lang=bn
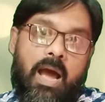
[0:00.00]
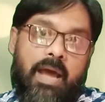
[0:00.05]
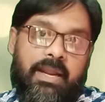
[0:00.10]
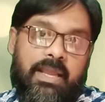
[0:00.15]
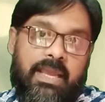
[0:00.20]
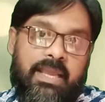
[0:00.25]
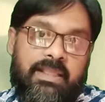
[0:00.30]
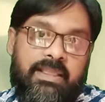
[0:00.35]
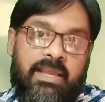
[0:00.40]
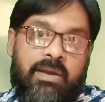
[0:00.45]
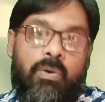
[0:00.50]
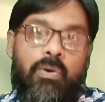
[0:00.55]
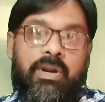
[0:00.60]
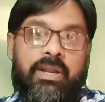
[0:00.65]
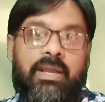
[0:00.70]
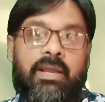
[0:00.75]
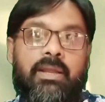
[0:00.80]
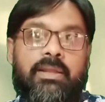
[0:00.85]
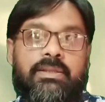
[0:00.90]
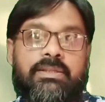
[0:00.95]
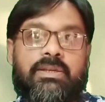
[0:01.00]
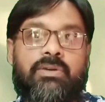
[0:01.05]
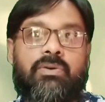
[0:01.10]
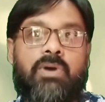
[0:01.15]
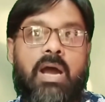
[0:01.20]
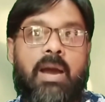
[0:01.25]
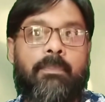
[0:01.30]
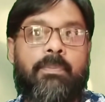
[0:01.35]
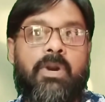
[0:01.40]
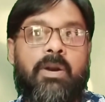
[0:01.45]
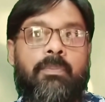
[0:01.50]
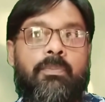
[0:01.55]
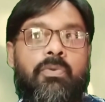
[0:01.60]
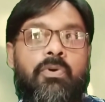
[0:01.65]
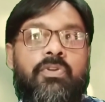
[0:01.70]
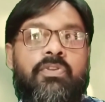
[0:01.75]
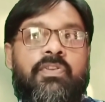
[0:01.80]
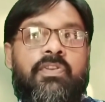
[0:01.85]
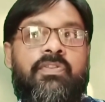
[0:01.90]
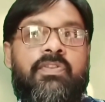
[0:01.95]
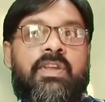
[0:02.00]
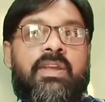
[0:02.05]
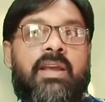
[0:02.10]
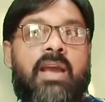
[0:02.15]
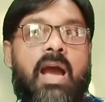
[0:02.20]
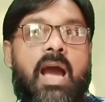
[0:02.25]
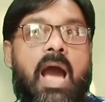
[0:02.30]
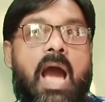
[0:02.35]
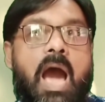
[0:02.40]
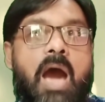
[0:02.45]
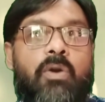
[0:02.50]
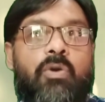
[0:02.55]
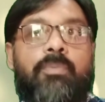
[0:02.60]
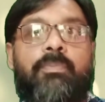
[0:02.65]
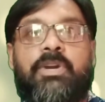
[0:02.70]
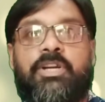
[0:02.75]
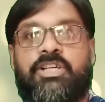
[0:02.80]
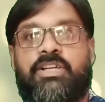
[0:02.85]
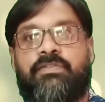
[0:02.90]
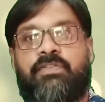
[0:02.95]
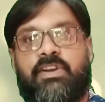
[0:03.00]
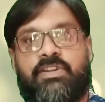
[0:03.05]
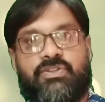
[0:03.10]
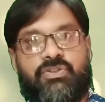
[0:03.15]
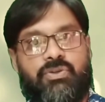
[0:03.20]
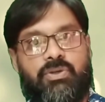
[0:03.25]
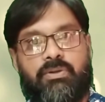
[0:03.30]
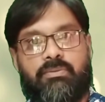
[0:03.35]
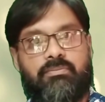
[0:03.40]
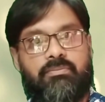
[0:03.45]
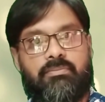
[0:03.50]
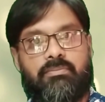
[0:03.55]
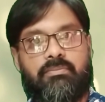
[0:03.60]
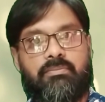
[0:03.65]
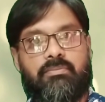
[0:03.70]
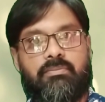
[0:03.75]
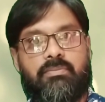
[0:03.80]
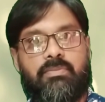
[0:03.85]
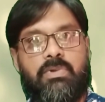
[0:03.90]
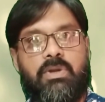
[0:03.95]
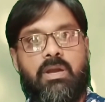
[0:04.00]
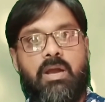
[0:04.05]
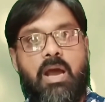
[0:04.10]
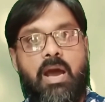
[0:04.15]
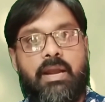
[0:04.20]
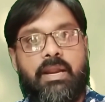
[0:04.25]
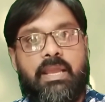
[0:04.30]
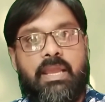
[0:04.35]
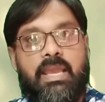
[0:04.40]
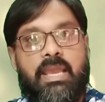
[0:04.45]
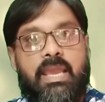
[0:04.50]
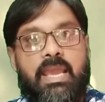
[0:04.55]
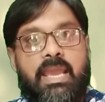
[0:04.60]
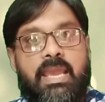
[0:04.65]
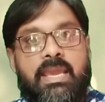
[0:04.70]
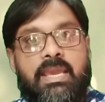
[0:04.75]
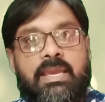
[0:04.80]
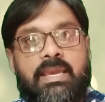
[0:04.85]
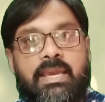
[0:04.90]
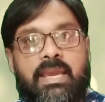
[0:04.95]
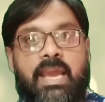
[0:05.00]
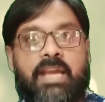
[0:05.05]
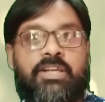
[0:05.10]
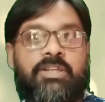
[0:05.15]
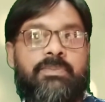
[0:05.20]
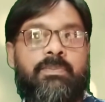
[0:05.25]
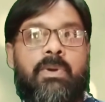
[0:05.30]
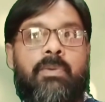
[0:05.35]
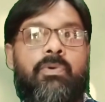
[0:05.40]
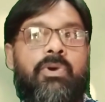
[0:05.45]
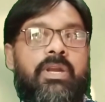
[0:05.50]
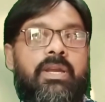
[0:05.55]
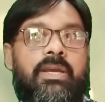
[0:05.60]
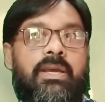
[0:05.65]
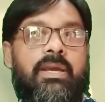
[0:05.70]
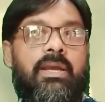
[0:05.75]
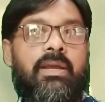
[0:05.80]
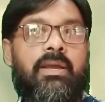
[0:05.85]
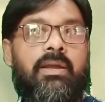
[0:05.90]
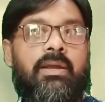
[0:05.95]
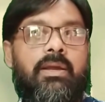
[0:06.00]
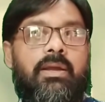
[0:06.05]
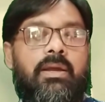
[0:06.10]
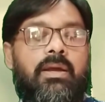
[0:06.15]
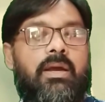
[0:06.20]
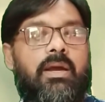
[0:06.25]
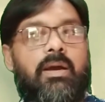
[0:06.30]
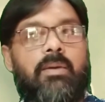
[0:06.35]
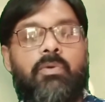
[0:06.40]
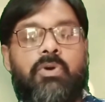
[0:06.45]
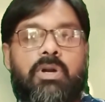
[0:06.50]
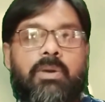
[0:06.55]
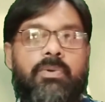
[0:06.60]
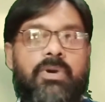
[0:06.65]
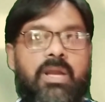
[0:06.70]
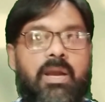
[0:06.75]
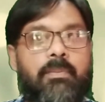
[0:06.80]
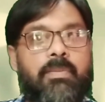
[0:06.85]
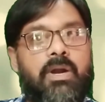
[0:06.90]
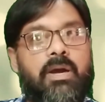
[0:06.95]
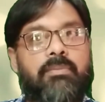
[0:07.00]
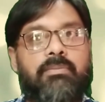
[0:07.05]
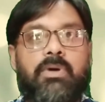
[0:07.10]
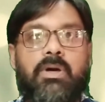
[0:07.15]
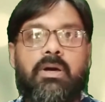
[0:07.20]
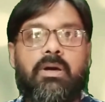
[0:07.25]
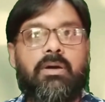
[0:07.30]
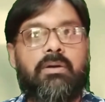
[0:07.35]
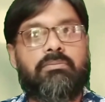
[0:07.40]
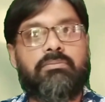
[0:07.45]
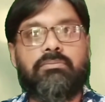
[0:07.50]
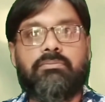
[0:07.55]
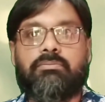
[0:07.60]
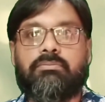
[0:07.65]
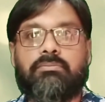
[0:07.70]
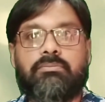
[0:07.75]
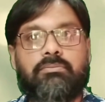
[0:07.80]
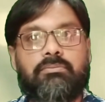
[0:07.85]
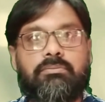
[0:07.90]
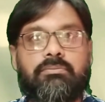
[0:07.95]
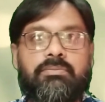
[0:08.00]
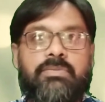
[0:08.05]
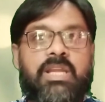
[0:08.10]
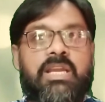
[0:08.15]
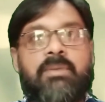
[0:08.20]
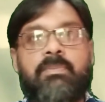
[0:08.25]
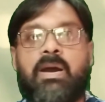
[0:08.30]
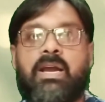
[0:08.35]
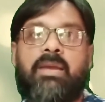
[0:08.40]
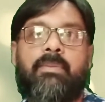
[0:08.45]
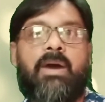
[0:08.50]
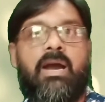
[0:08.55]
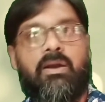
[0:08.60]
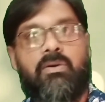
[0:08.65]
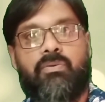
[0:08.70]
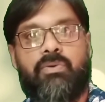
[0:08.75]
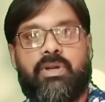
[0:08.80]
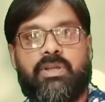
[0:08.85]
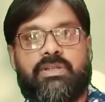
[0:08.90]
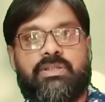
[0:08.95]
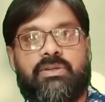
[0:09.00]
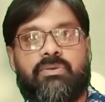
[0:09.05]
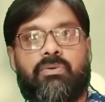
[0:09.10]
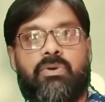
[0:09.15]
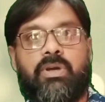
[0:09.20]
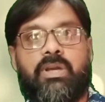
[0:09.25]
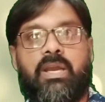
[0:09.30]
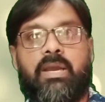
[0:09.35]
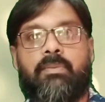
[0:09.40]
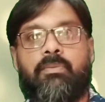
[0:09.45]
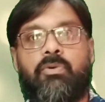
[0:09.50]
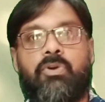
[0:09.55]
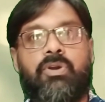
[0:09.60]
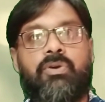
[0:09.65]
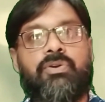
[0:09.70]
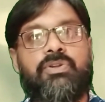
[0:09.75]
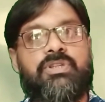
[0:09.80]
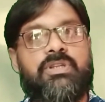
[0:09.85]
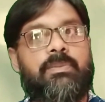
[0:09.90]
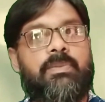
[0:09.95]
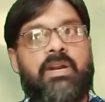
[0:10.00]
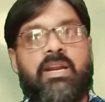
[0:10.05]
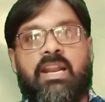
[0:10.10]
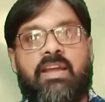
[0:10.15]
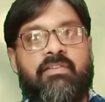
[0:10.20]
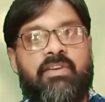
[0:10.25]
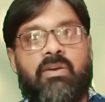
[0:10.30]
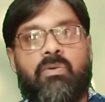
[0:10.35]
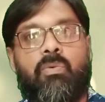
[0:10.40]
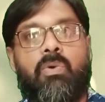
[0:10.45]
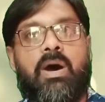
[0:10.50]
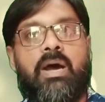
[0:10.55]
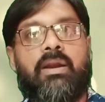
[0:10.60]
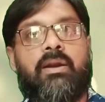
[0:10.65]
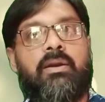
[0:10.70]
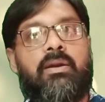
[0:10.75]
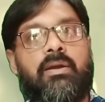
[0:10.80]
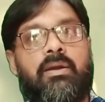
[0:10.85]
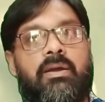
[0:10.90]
আর এতে করে যেন আপনার প্রসেসিং আরও বেশি ফাস্ট হয় আর এই ক্যাশ মেমোরিকে মোটামুটি আমরা তিন ভাগে ভাগ করি যেগুলোকে বলি হচ্ছে আমরা লেভেল ওয়ান